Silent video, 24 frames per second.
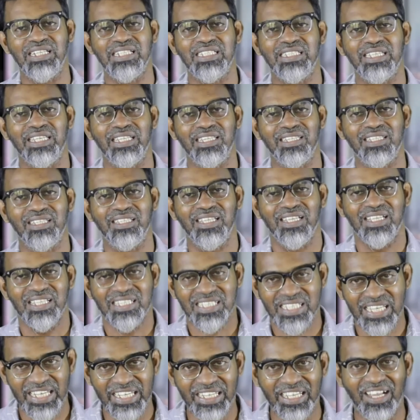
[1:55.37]
சல்லி சேர்த்து
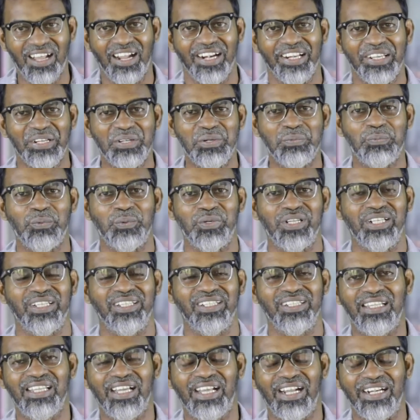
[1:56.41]
சின்ன கடையொன்று
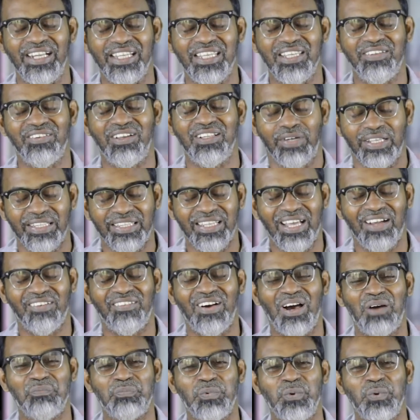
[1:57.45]
போட்டேன் அந்த கடைக்கு வந்தா வா